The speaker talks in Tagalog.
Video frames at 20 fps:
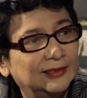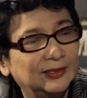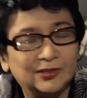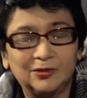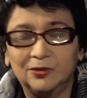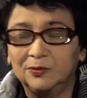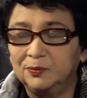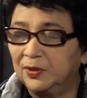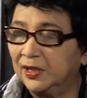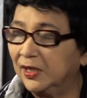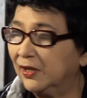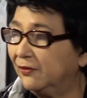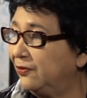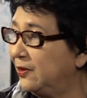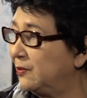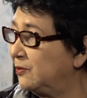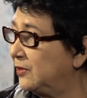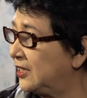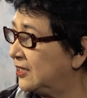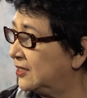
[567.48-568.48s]
so
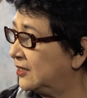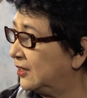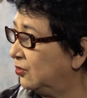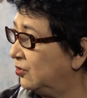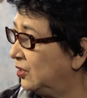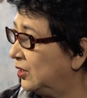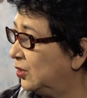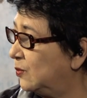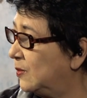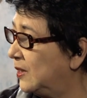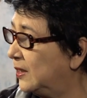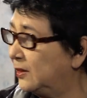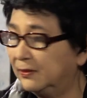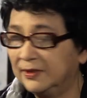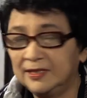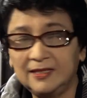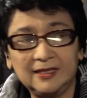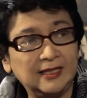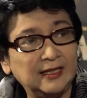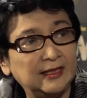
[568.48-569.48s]
pagka-feminista ko ay
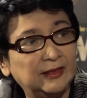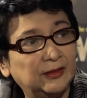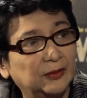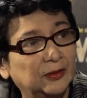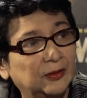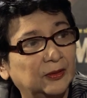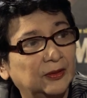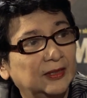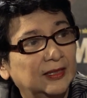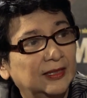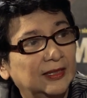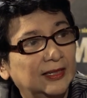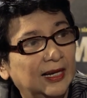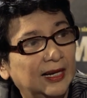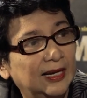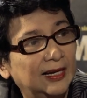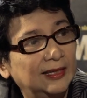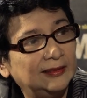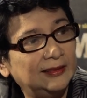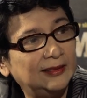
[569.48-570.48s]
lumalabas dito, mm
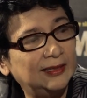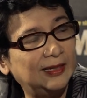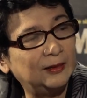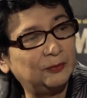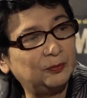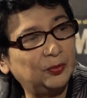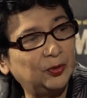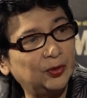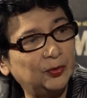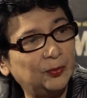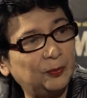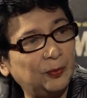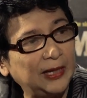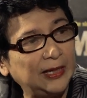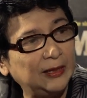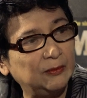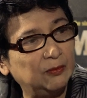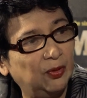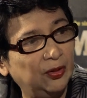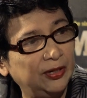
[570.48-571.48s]
at uh, puro
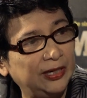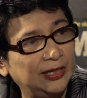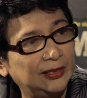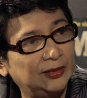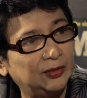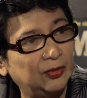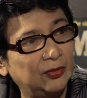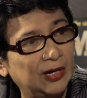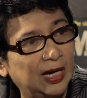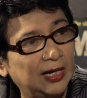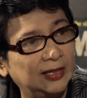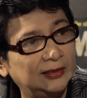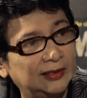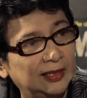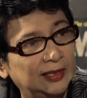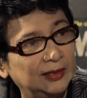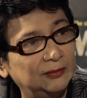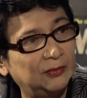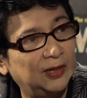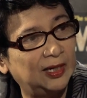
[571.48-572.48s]
playboy itong
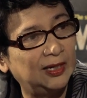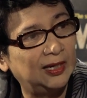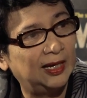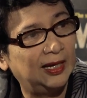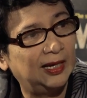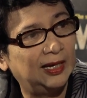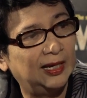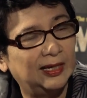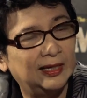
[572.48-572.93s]
ating yeah. mga